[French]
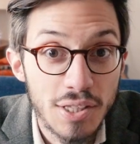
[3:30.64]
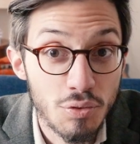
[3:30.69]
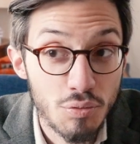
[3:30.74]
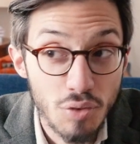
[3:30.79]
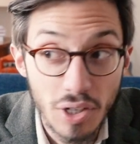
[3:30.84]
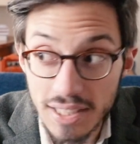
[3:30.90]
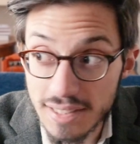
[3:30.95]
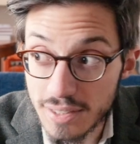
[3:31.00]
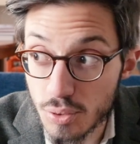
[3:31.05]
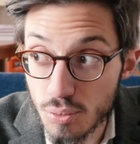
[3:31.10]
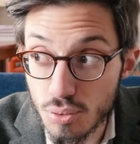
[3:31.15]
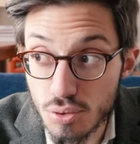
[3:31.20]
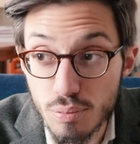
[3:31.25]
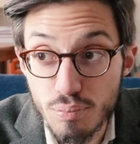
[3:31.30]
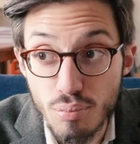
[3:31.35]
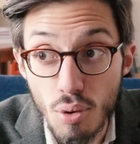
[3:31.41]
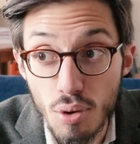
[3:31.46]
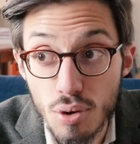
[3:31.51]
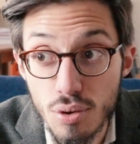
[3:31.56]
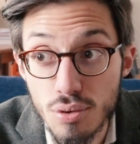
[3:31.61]
Donc voilà, c'était juste
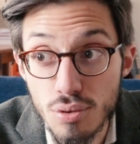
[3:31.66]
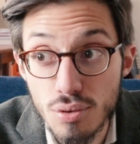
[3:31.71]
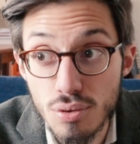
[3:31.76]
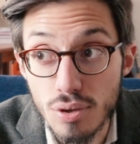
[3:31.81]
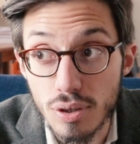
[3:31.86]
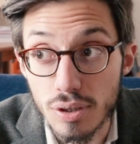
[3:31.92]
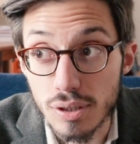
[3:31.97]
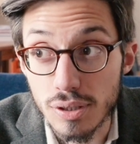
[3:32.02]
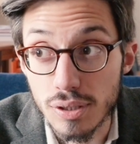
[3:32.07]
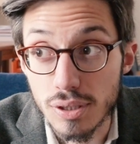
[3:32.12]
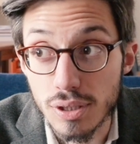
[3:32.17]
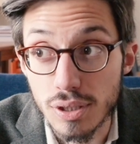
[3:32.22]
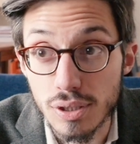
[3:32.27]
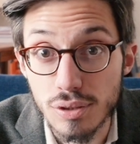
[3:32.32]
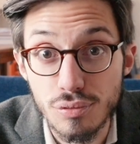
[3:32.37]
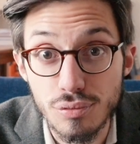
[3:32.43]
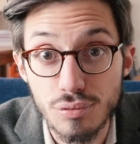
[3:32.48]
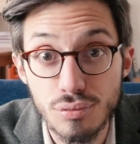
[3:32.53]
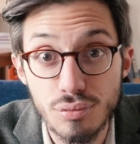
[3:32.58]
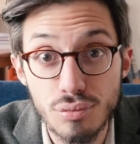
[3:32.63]
pour que euh,
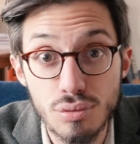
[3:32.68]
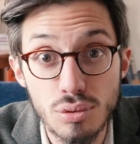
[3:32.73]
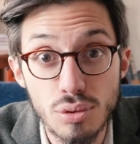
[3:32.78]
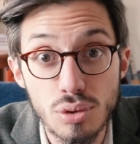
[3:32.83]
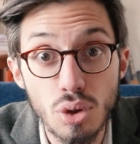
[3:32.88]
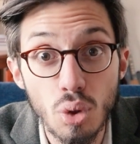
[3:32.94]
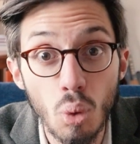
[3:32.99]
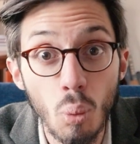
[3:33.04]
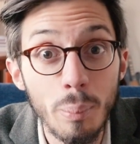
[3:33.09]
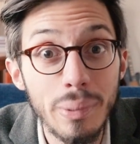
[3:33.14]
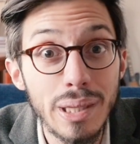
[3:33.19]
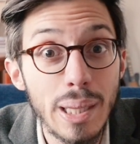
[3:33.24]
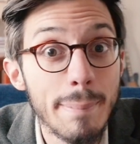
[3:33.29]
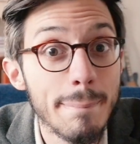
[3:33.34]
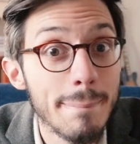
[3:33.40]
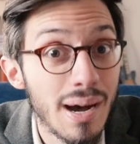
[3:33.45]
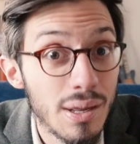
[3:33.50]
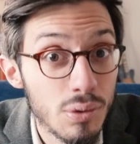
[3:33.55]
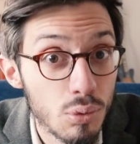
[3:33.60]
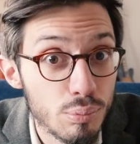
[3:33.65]
vous ne tombiez
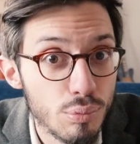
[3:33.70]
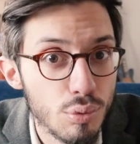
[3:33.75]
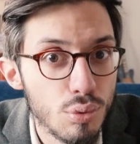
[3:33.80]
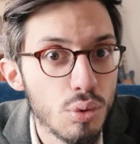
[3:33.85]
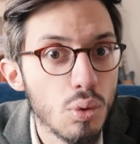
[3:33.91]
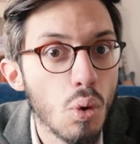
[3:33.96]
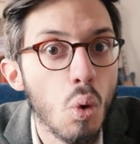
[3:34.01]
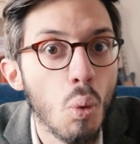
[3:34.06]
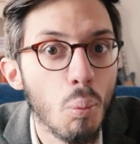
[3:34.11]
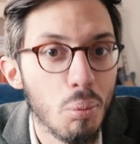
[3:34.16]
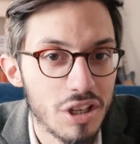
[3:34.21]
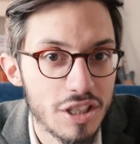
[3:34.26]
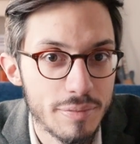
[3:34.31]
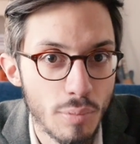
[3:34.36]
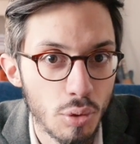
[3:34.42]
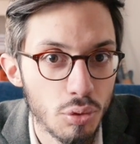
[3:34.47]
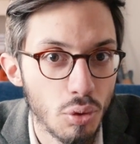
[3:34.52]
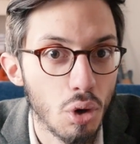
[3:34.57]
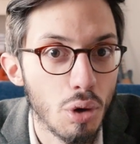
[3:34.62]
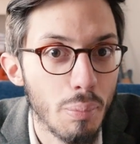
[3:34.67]
pas non plus
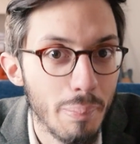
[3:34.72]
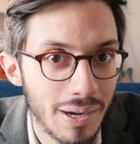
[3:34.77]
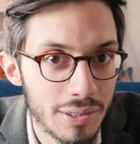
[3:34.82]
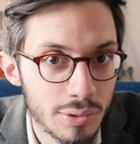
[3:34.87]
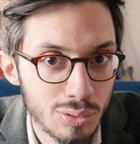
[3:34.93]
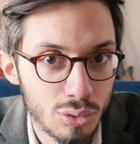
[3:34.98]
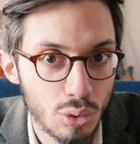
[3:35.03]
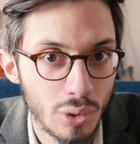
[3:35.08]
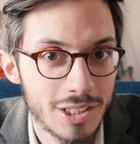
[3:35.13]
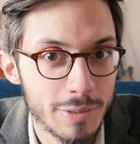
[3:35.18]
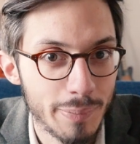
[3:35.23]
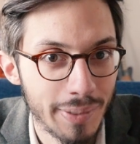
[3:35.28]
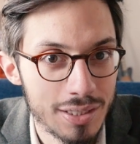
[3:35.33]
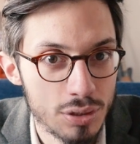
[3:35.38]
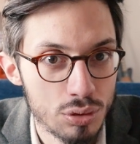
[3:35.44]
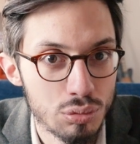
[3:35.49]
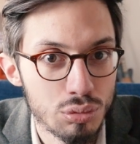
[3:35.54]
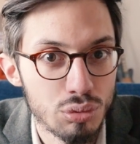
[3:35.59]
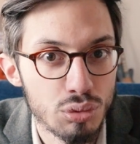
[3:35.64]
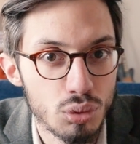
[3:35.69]
complètement dans le panneau de
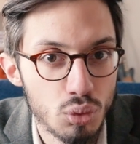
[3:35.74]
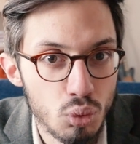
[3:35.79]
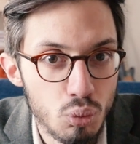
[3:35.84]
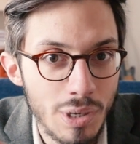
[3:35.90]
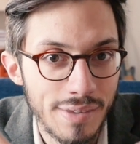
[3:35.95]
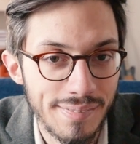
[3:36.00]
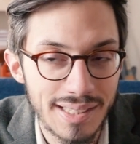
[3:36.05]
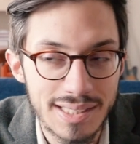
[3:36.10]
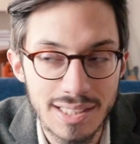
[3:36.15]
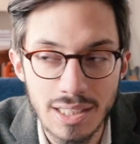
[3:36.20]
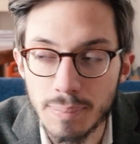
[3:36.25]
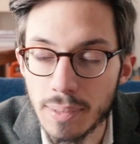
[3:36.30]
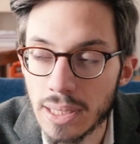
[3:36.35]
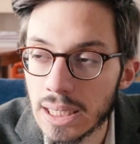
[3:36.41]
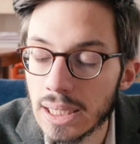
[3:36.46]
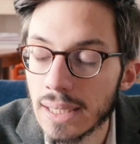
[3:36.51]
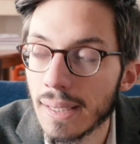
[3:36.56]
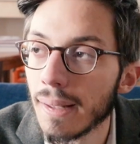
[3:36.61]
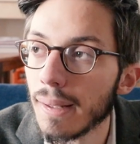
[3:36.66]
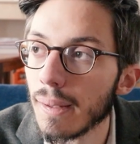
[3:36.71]
l'expression zoomer avec ses
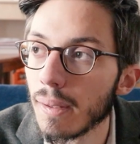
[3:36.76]
pieds.